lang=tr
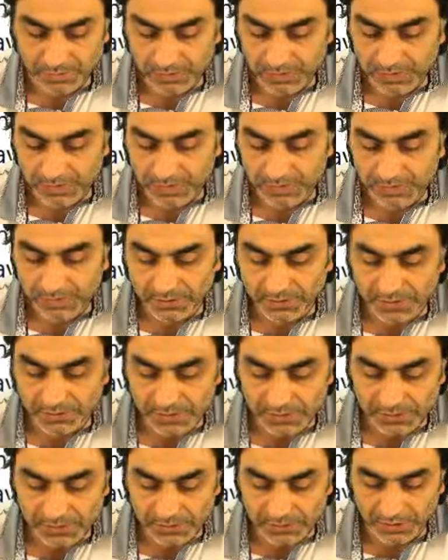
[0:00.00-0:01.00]
başka iki
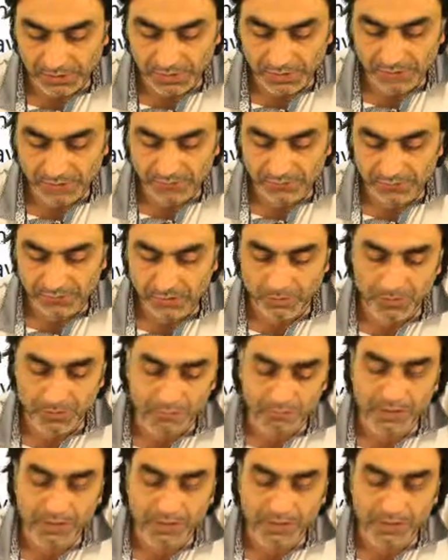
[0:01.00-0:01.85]
kişi, from